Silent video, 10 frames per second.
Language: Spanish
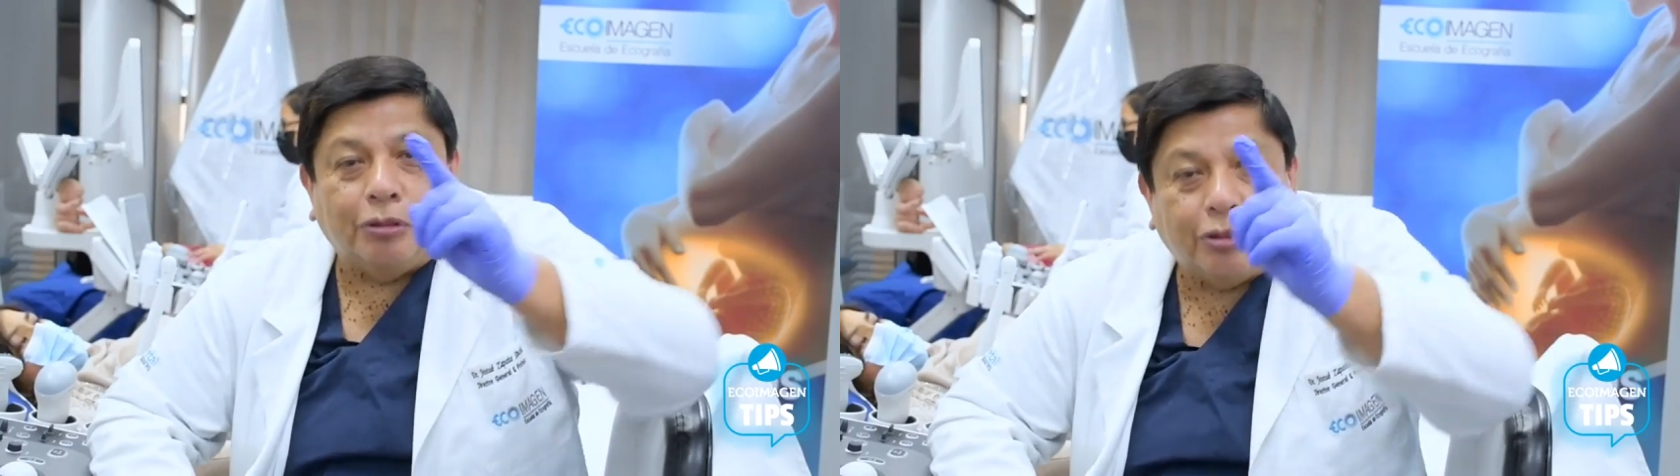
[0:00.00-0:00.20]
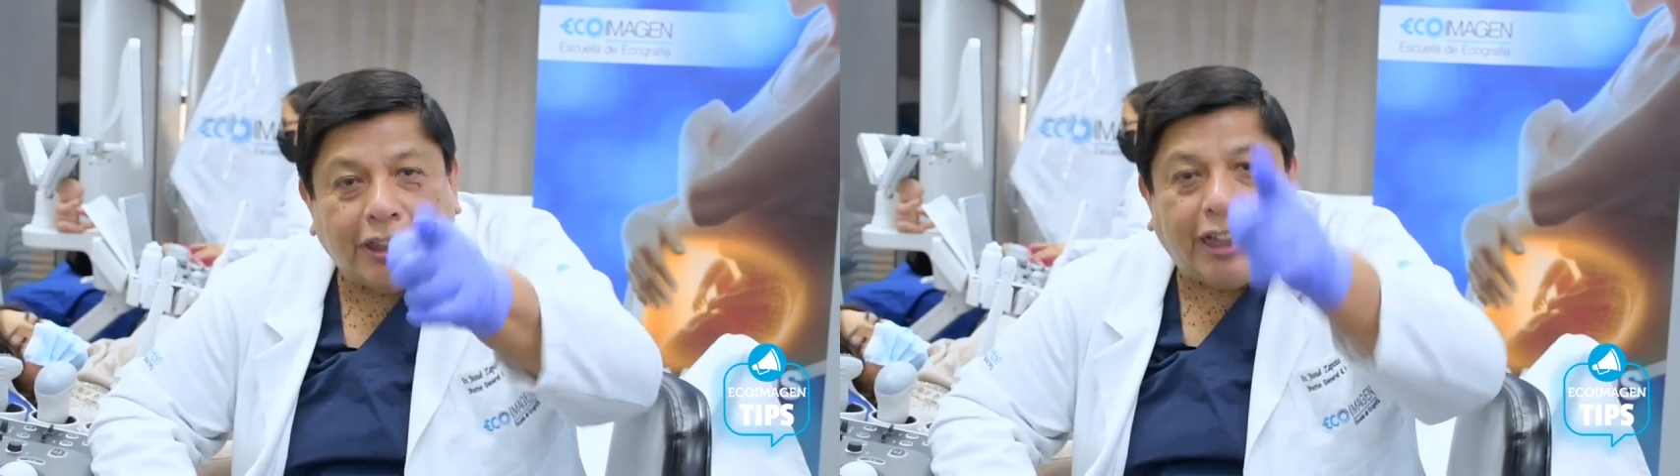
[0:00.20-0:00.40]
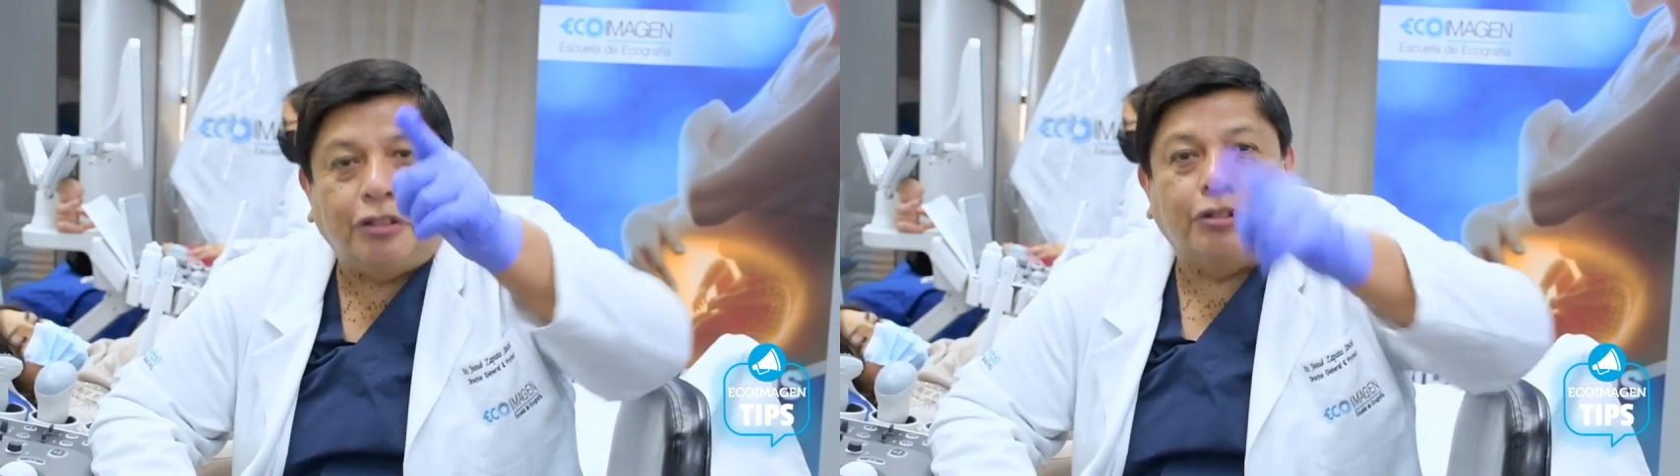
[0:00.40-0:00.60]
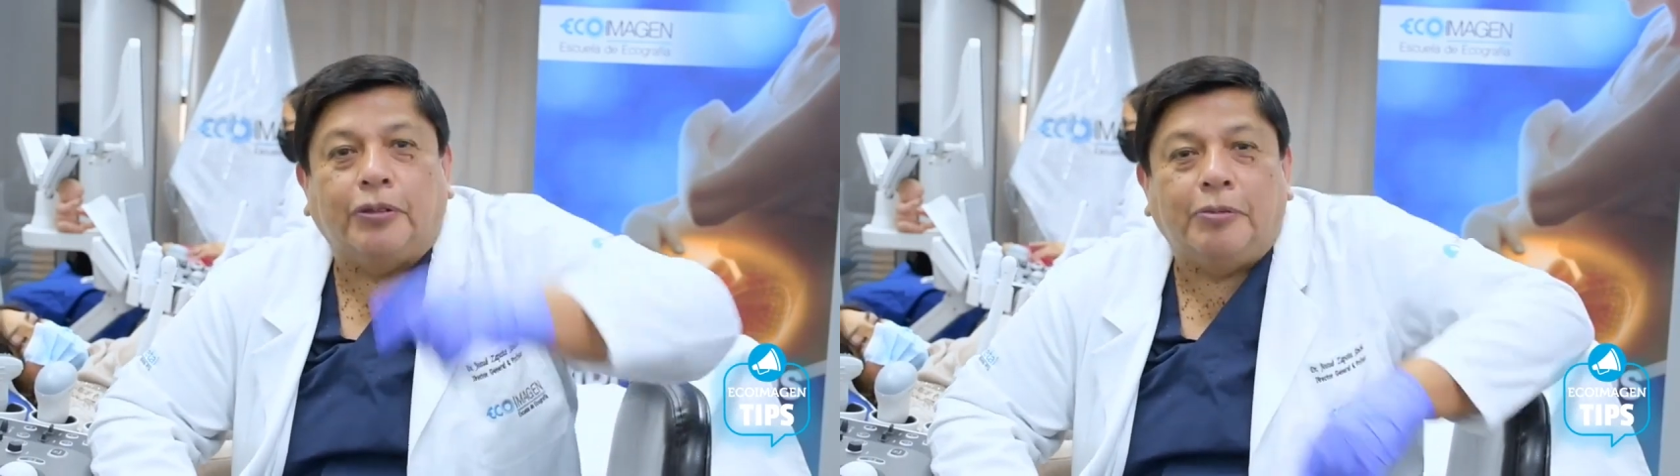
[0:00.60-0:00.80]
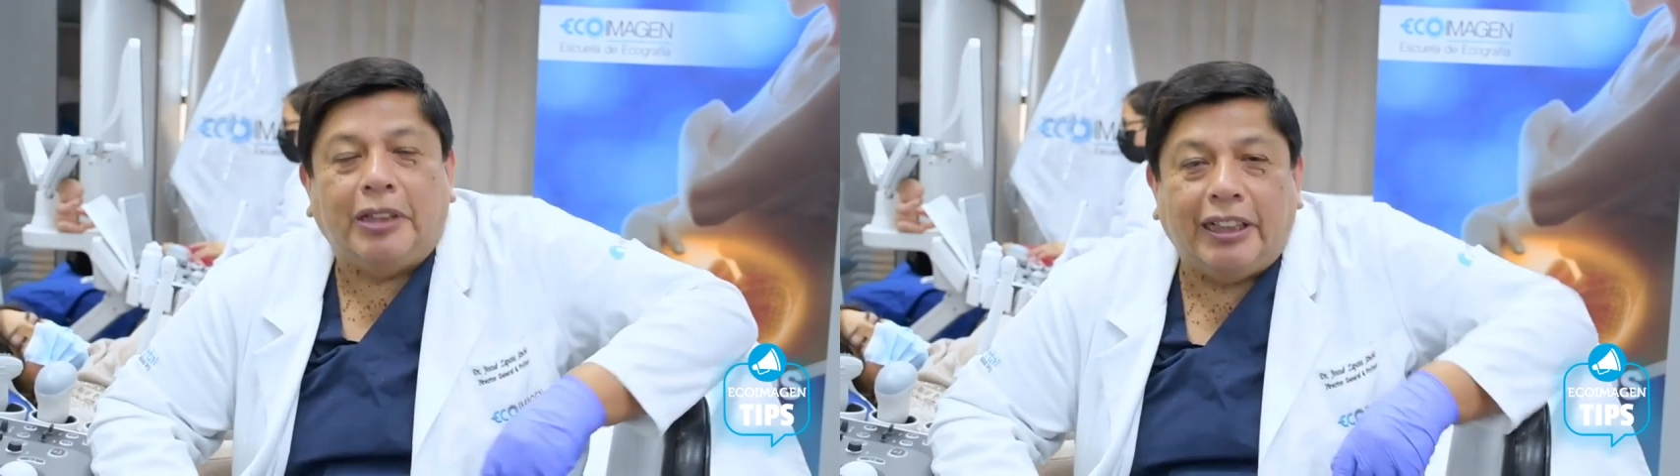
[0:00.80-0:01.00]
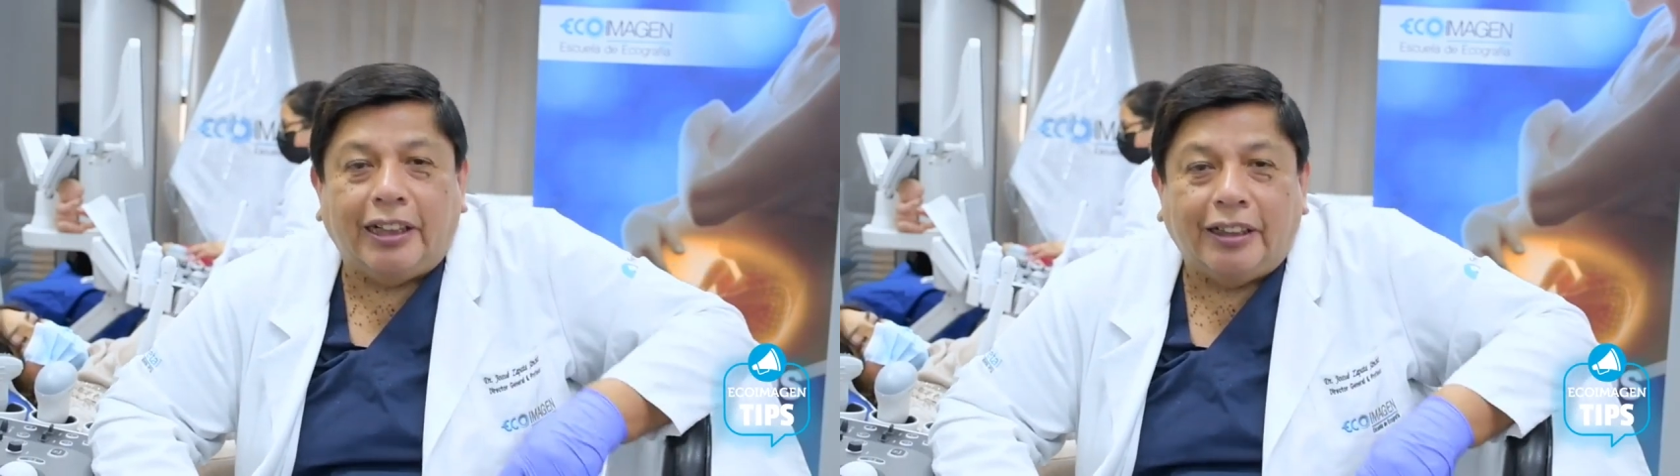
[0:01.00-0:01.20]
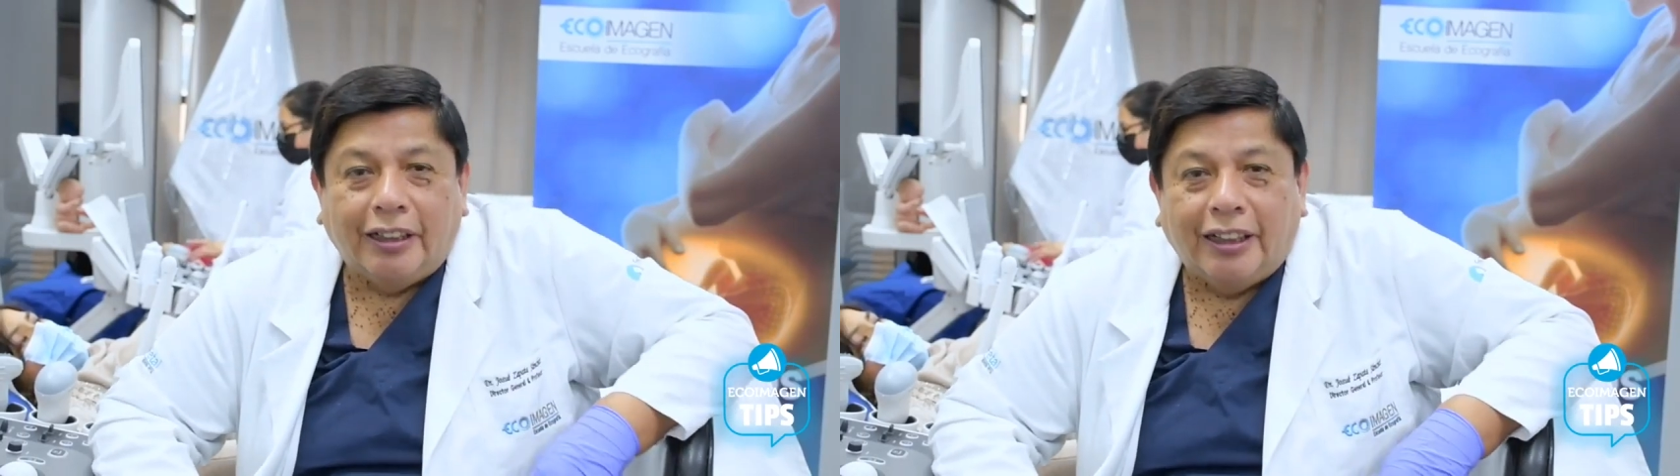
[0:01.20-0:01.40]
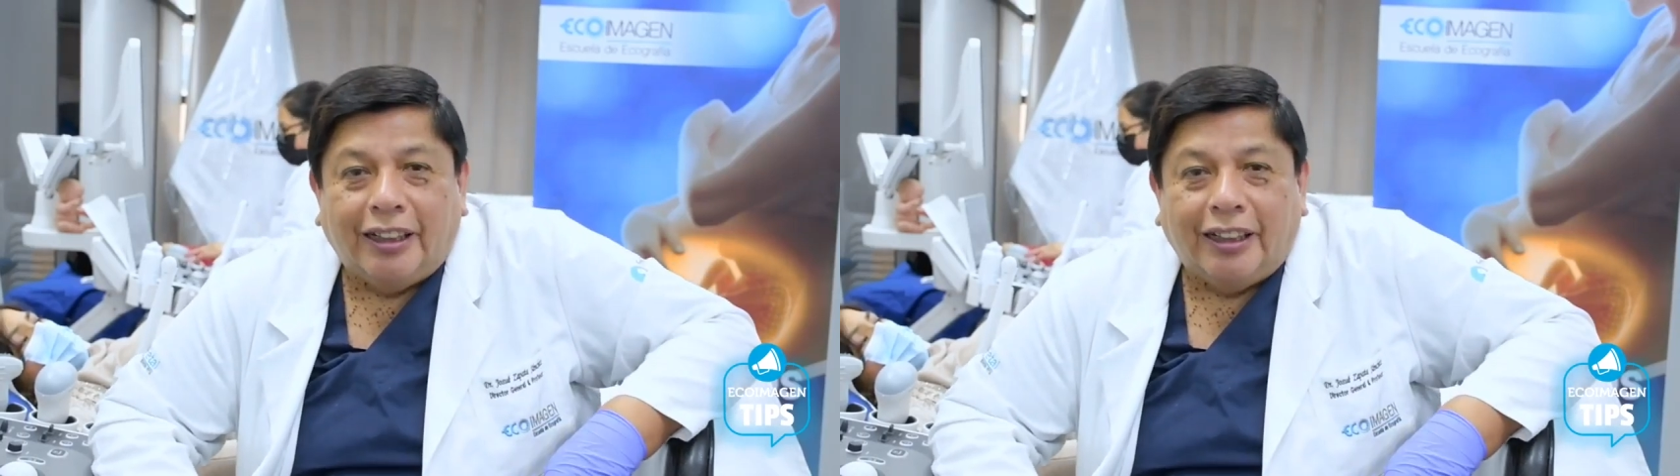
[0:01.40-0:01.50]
usted y su familia.